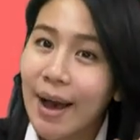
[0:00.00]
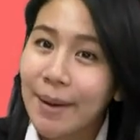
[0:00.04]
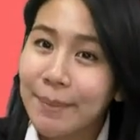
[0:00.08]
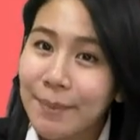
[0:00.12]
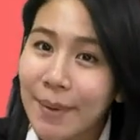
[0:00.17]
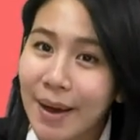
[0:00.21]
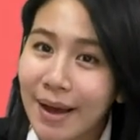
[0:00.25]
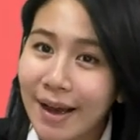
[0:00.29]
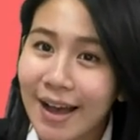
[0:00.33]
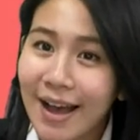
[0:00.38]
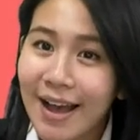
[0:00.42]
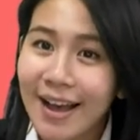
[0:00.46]

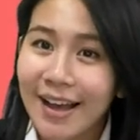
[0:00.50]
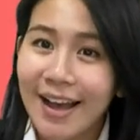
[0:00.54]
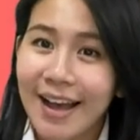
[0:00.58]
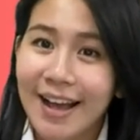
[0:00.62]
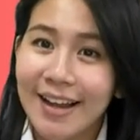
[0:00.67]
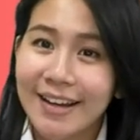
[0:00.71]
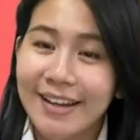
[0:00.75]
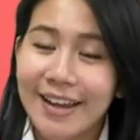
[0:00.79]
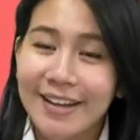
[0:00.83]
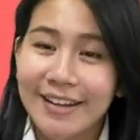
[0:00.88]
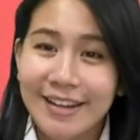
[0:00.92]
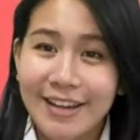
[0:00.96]
apakah
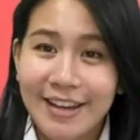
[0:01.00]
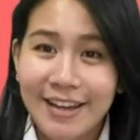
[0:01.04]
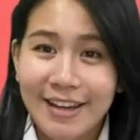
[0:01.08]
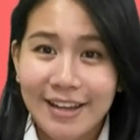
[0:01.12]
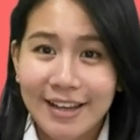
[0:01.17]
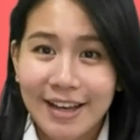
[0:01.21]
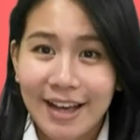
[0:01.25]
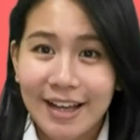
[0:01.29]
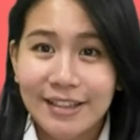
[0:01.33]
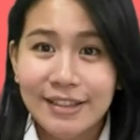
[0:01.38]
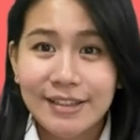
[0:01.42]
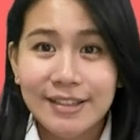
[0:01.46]
kalian
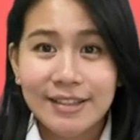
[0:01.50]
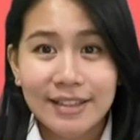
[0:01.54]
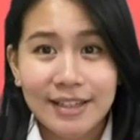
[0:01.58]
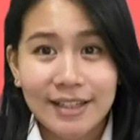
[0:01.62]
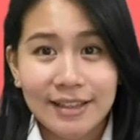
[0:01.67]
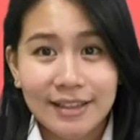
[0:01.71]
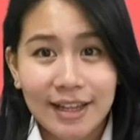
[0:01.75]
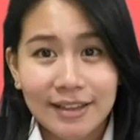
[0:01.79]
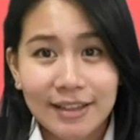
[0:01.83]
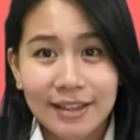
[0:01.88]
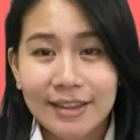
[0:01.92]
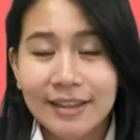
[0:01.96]
ingat
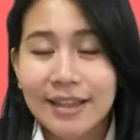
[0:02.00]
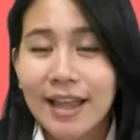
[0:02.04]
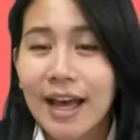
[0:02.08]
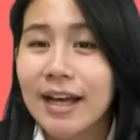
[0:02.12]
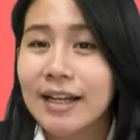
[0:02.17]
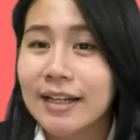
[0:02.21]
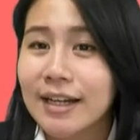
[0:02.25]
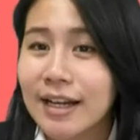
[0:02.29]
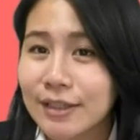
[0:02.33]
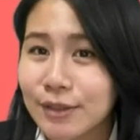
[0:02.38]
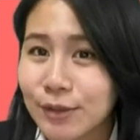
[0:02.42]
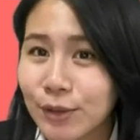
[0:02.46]
cerita
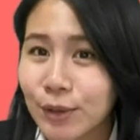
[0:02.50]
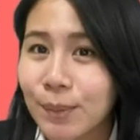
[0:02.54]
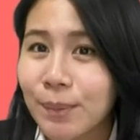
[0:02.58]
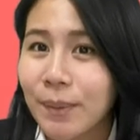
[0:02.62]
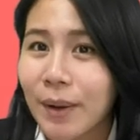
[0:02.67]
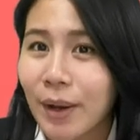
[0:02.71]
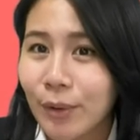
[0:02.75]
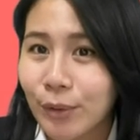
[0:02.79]
tentang Rasul